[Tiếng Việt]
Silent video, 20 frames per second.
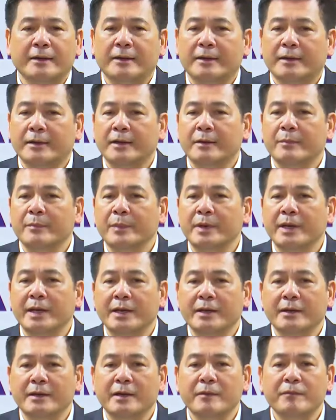nghiệp đã có
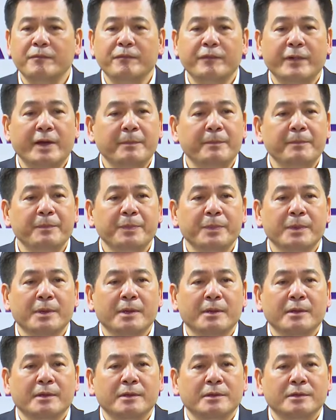đóng góp quan trọng
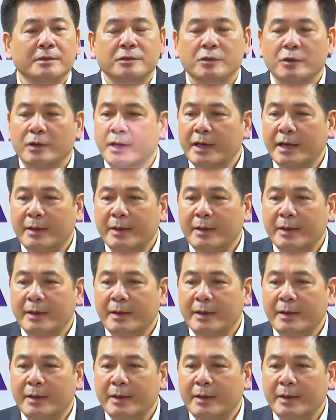nhằm đảm bảo hàng